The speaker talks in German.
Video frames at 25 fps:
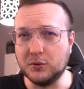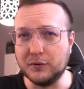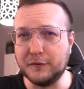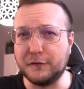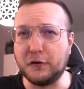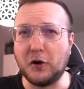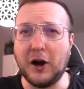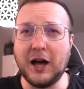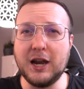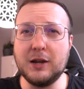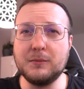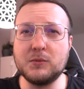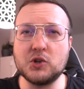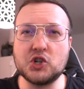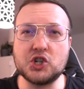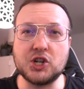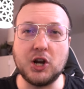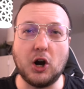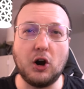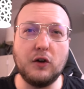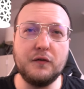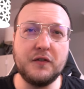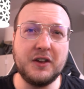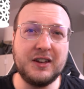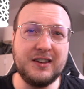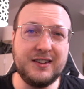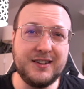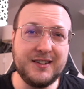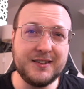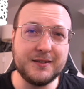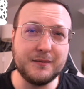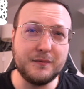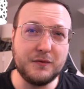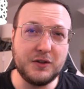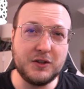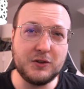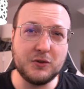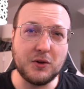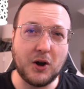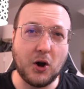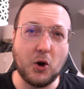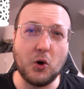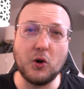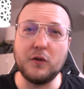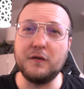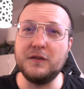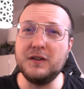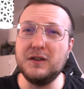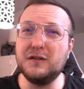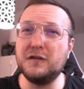Und vor allem schauen wir in diesem Video
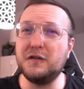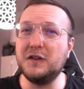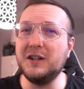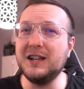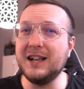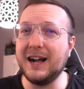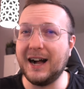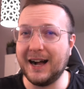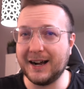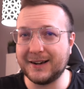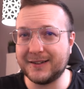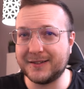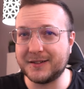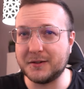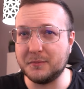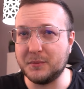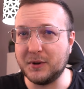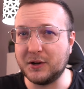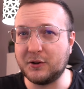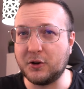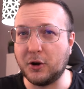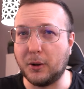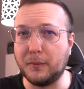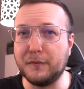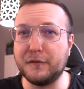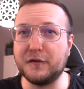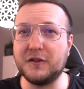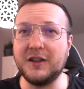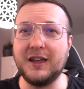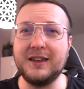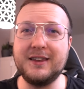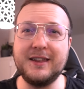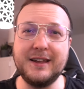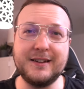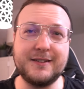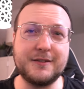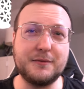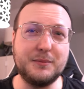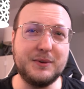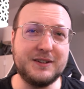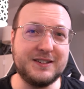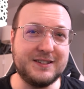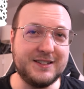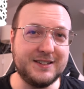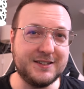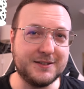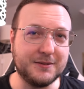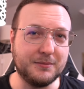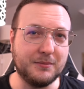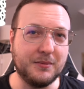auch, wie viel Aktien mit Kopf denn jetzt mit
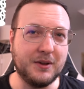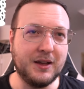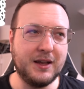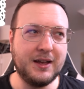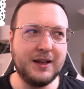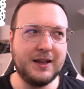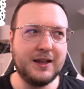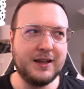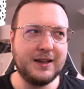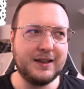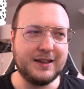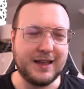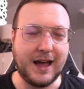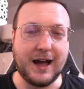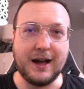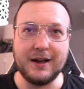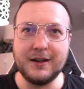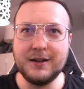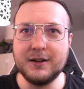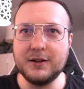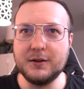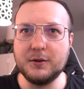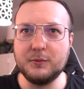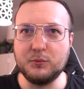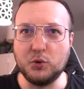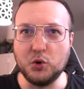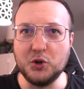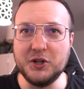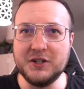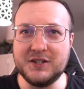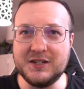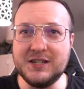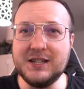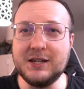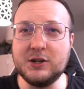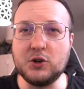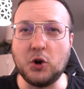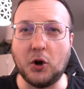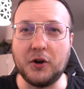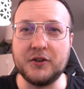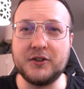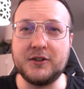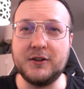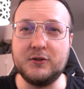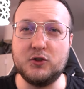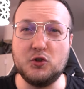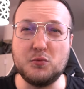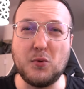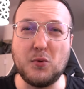diesem ja, Politik-Content